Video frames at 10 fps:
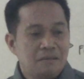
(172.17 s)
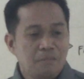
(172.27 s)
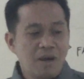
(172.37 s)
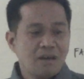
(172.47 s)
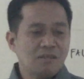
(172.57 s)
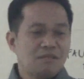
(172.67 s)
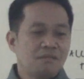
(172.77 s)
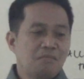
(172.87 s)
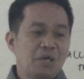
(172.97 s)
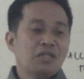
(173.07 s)
Bakit?
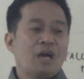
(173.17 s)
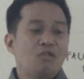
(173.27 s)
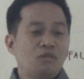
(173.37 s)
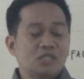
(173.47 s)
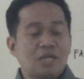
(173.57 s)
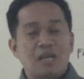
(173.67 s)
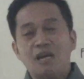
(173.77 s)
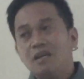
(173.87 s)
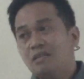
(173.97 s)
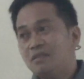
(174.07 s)
May tao na sa
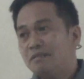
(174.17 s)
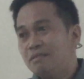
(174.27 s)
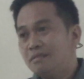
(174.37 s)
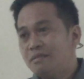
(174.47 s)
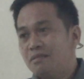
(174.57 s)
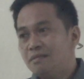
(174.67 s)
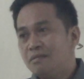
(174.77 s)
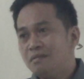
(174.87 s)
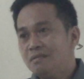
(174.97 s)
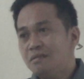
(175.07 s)
langit.
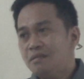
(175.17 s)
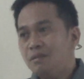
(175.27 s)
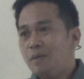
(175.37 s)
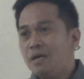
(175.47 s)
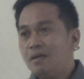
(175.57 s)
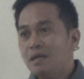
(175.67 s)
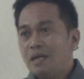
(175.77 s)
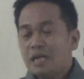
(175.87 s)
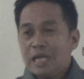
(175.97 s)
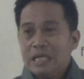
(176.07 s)
Di ba?
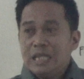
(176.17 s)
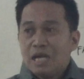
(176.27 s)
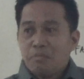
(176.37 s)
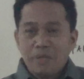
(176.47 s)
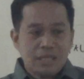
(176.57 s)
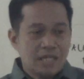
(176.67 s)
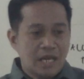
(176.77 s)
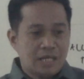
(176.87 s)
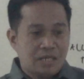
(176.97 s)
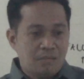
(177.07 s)
Reenactment
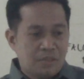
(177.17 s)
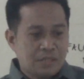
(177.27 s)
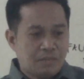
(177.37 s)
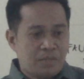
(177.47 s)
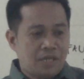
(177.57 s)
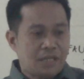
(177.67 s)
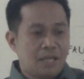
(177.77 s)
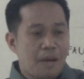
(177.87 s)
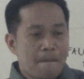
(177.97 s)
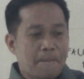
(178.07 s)
niya eh. Ibig
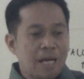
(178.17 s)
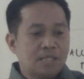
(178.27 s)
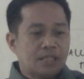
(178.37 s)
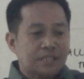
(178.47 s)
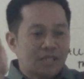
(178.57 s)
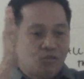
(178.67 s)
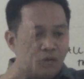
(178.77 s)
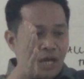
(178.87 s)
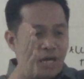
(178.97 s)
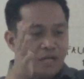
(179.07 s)
sabihin,
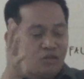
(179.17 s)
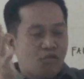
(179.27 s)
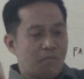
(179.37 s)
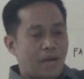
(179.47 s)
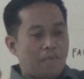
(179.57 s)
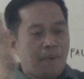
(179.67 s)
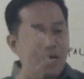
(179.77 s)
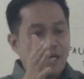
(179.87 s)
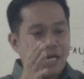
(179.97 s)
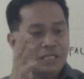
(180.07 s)
pagsasadula ng mga
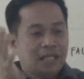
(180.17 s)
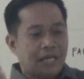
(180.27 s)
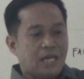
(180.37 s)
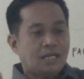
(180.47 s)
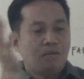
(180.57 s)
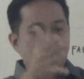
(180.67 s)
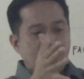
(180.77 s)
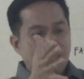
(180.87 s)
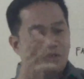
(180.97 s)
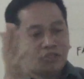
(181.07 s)
bagay na gagawin
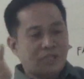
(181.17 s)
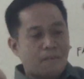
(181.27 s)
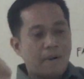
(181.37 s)
ng Diyos na